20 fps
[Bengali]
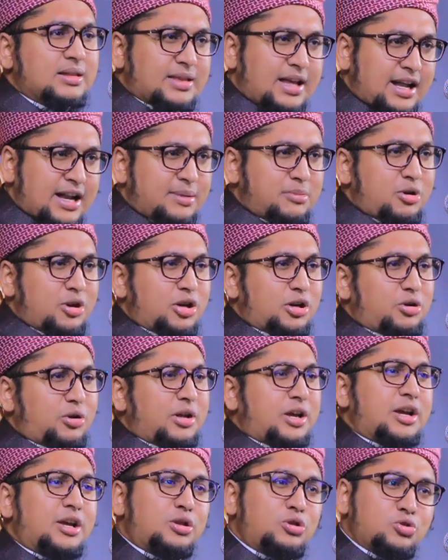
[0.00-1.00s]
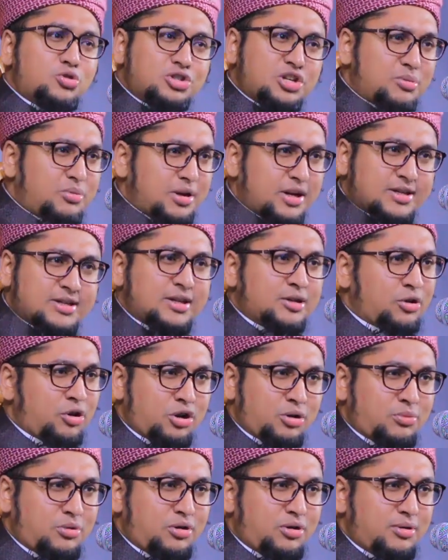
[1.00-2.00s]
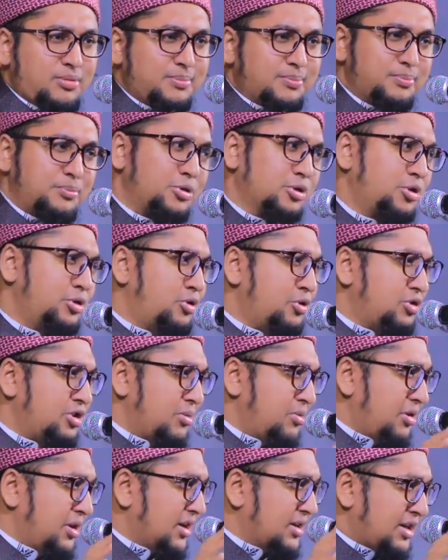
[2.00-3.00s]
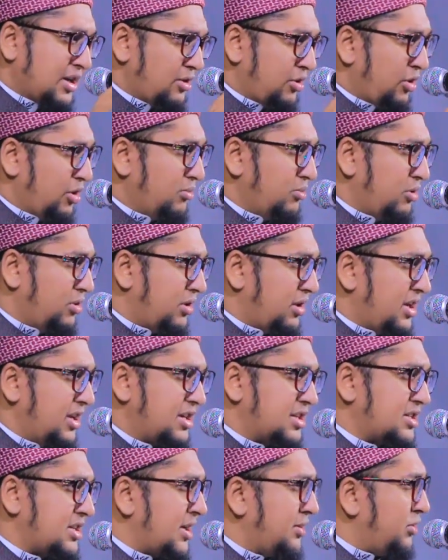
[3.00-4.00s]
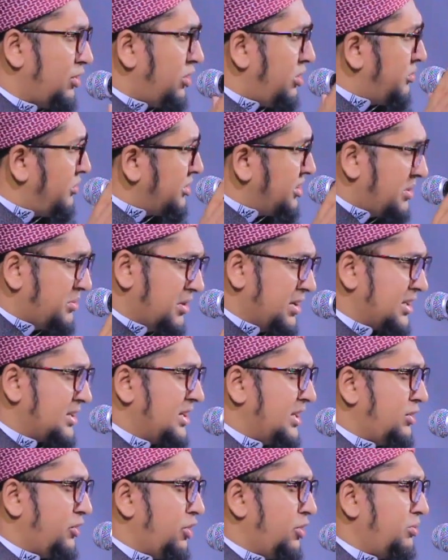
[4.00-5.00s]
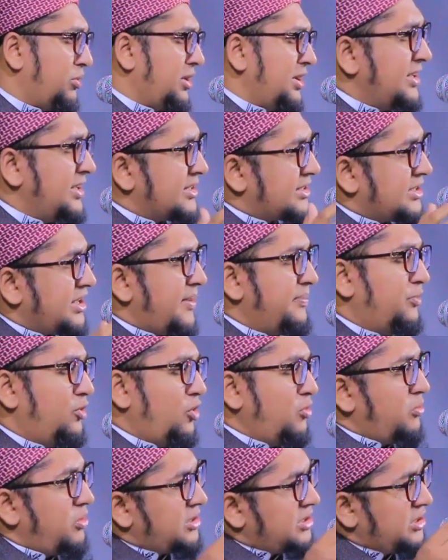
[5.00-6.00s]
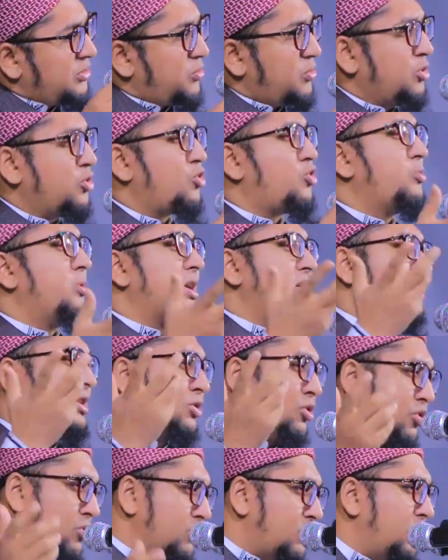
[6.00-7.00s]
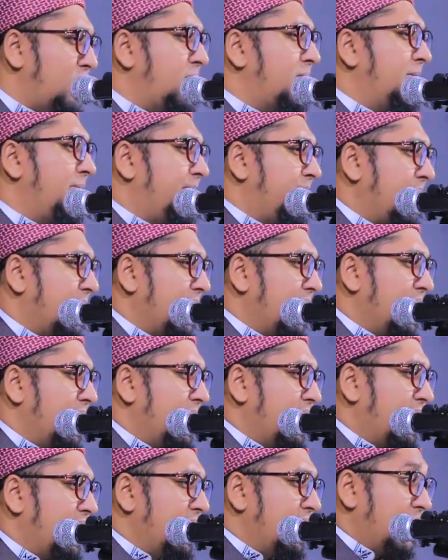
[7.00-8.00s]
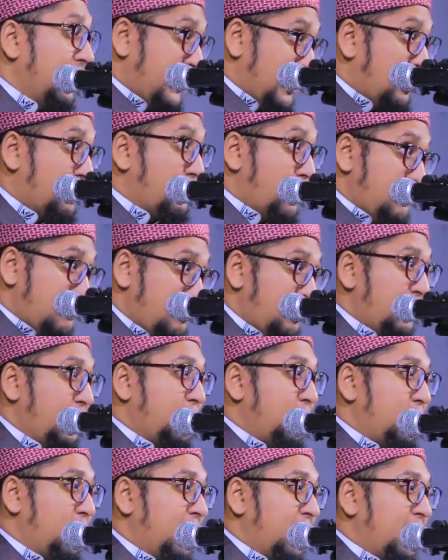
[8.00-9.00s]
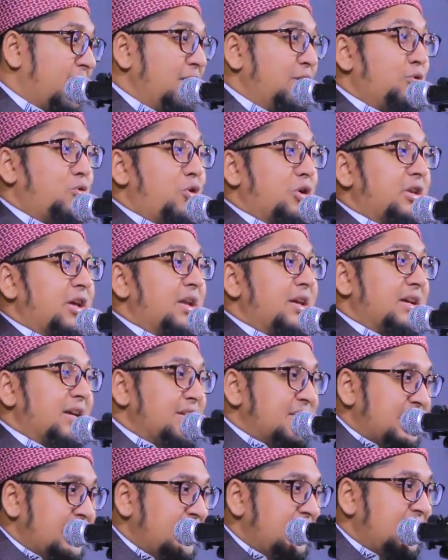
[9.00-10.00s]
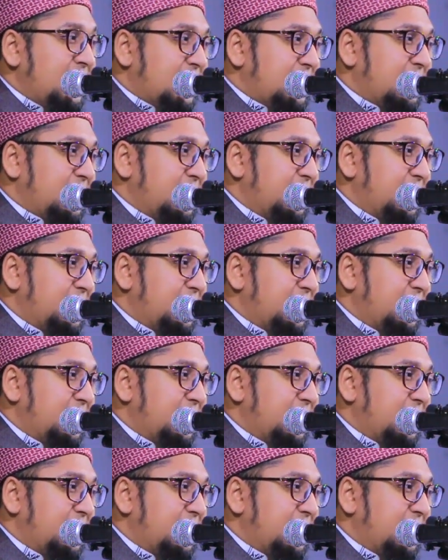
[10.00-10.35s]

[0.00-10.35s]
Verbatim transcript: তারা মনে করে হিন্দু যেমন একটা ধর্ম বৌদ্ধ যেমন একটা ধর্ম খ্রিস্টান ধর্ম যেমন একটা ধর্ম ইসলাম ধর্ম ঠিক ওই রকম একটা ধর্ম এরকম মনে করে কিন্তু কথাটা কি ঠিক